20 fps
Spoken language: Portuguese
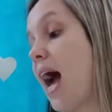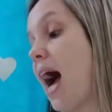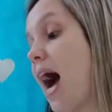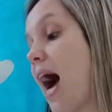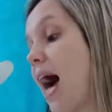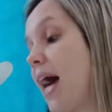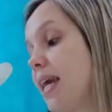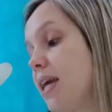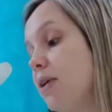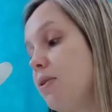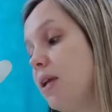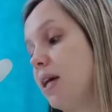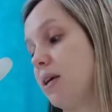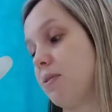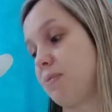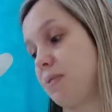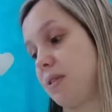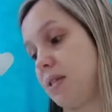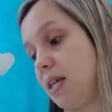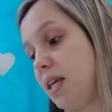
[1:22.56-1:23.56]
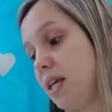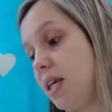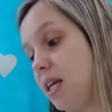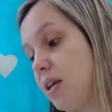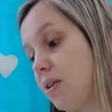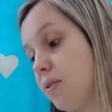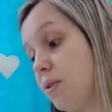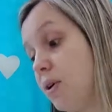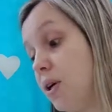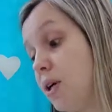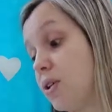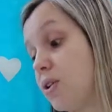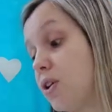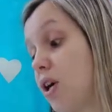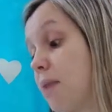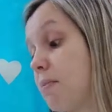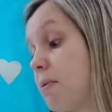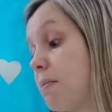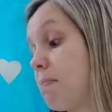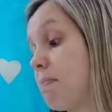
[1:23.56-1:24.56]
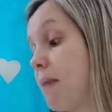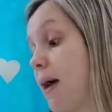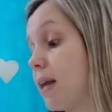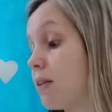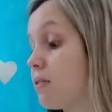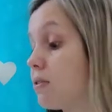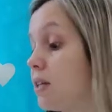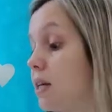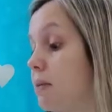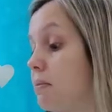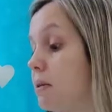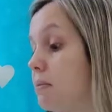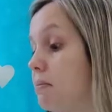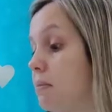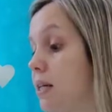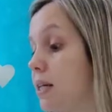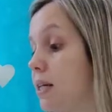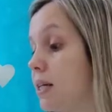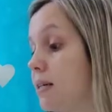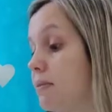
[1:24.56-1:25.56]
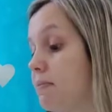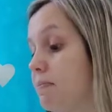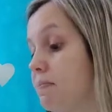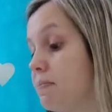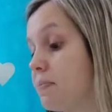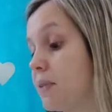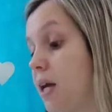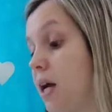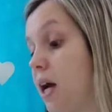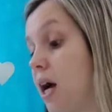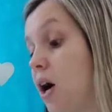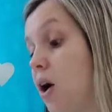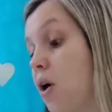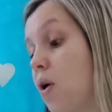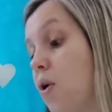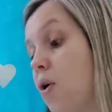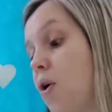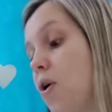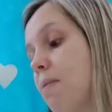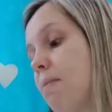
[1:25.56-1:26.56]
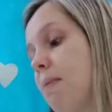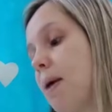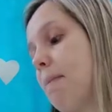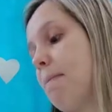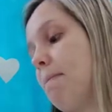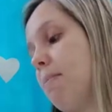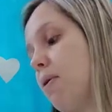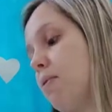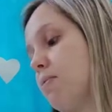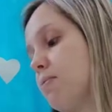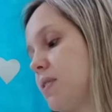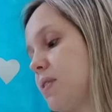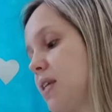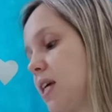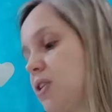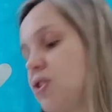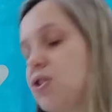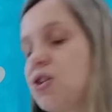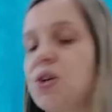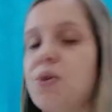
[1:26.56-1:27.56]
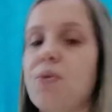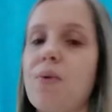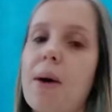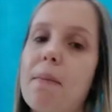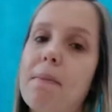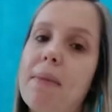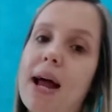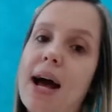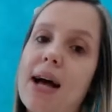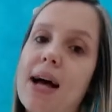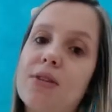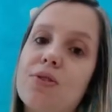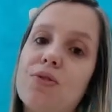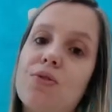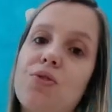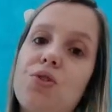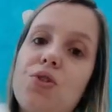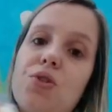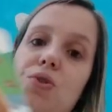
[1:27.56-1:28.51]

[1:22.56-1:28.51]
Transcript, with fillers: Aí o leãozinho dorme perto da mamãe. Como é bom sentir o abraço de